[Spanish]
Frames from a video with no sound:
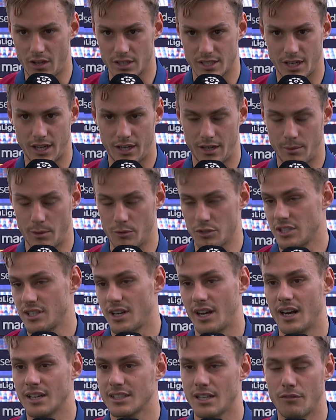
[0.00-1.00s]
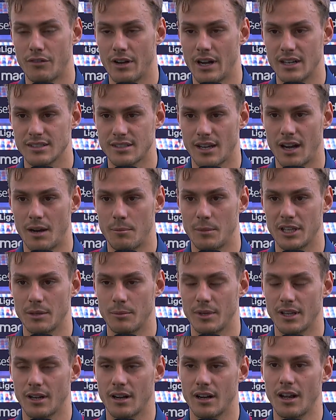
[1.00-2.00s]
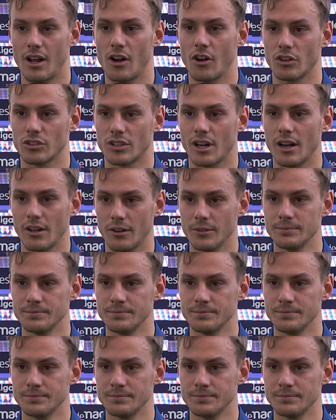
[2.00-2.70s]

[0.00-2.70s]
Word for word: así que vamos a seguir hasta el final hasta que la matemática diga lo contrario.